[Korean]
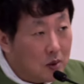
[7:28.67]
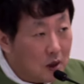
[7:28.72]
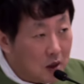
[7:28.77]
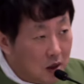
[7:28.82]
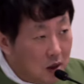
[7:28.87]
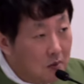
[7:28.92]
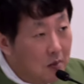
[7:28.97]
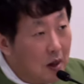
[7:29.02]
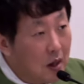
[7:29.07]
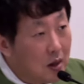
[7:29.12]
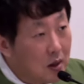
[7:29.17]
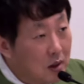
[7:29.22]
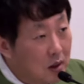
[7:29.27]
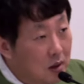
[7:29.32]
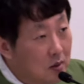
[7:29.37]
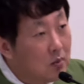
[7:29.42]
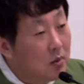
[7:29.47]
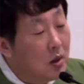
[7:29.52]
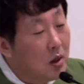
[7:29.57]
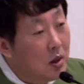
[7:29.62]

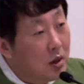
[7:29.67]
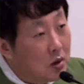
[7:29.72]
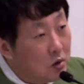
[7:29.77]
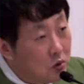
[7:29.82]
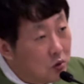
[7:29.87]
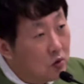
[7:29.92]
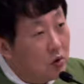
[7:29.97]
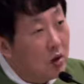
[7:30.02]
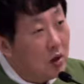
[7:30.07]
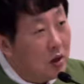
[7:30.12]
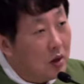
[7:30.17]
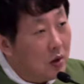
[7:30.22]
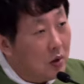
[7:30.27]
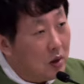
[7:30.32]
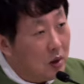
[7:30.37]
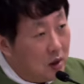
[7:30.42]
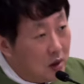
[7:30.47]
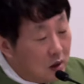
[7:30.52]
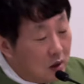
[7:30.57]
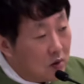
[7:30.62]
그만큼 중요한 거예요.
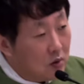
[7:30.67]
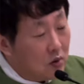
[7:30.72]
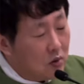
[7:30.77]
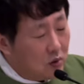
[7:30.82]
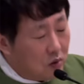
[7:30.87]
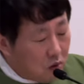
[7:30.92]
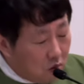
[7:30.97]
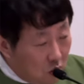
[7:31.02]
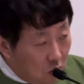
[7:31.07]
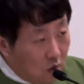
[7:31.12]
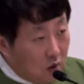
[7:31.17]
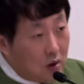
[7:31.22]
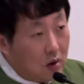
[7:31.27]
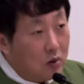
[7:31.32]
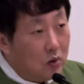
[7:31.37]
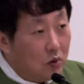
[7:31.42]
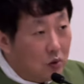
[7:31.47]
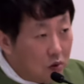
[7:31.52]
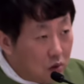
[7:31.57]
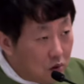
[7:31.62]
읽고 또
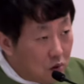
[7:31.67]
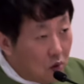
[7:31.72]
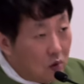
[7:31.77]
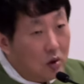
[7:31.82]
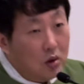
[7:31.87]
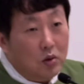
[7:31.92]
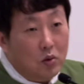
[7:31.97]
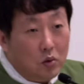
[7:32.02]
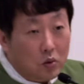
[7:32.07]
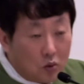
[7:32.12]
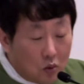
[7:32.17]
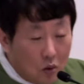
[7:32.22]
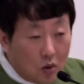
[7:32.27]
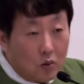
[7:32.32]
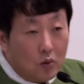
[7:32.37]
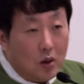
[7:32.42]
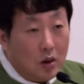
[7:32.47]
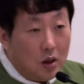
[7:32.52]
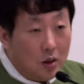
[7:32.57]
읽고 또 읽고 또 읽고 해야 돼.